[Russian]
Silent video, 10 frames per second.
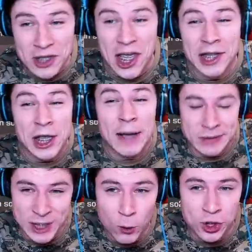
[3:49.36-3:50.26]
это
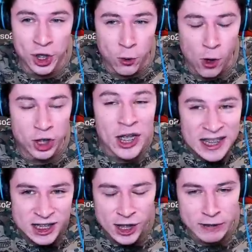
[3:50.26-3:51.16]
абсолютный рекорд
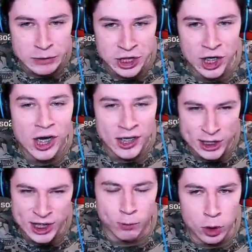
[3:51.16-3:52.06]
среди всех
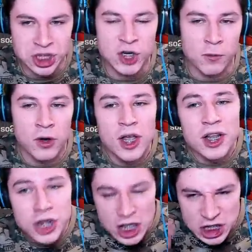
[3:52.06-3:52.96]
разработчиков.
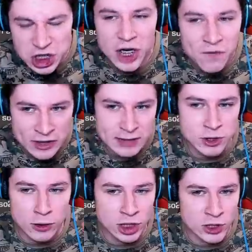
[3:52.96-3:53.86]

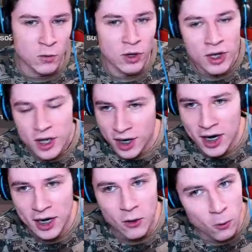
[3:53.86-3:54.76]
1800 часов.
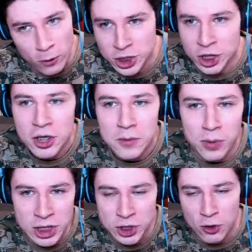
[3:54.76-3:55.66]
Реально очень
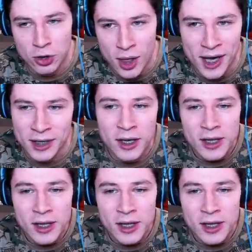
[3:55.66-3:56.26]
большой онлайн.